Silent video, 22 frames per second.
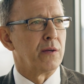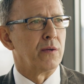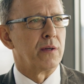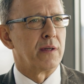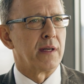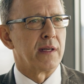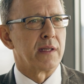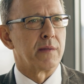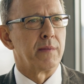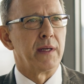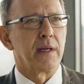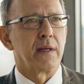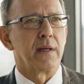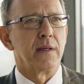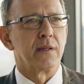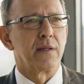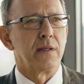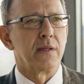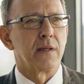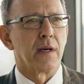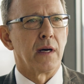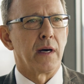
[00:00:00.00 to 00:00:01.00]
Und deswegen
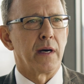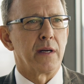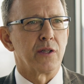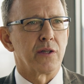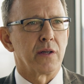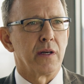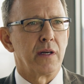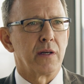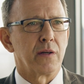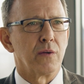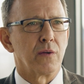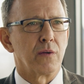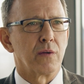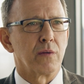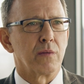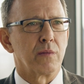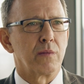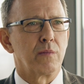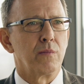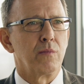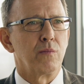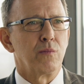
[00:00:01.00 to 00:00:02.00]
ist diese
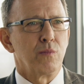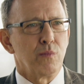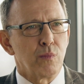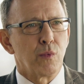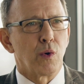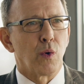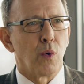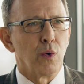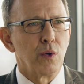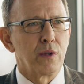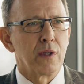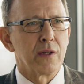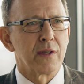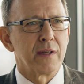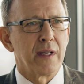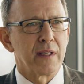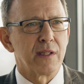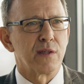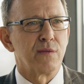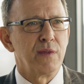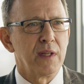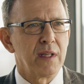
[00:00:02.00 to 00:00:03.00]
Einschränkung
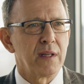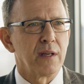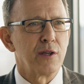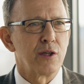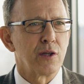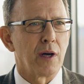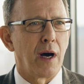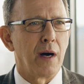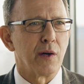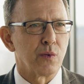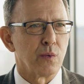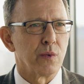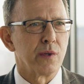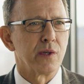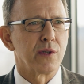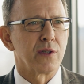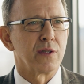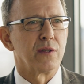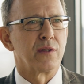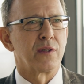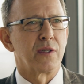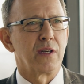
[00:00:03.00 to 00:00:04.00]
grundgesetzwidrig aus
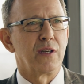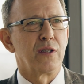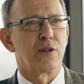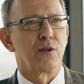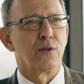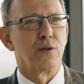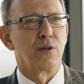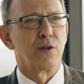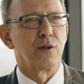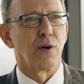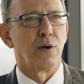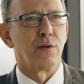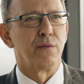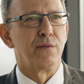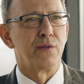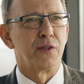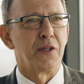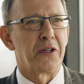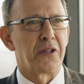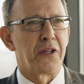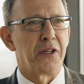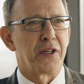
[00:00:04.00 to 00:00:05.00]
unserer Sicht und
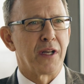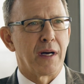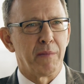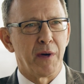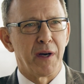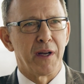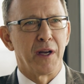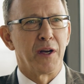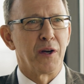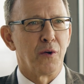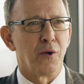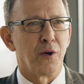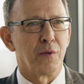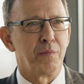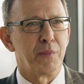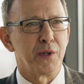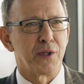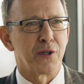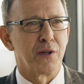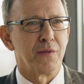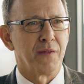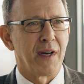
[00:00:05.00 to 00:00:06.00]
offensichtlich haben wir ja auch ein
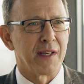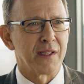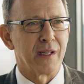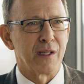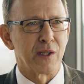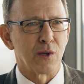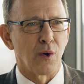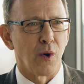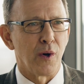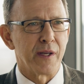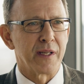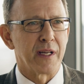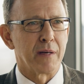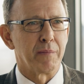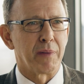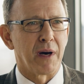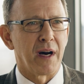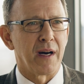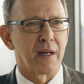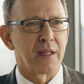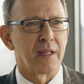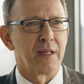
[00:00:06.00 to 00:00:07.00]
bisschen was ins Rollen
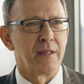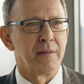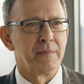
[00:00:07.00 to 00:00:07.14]
gebracht.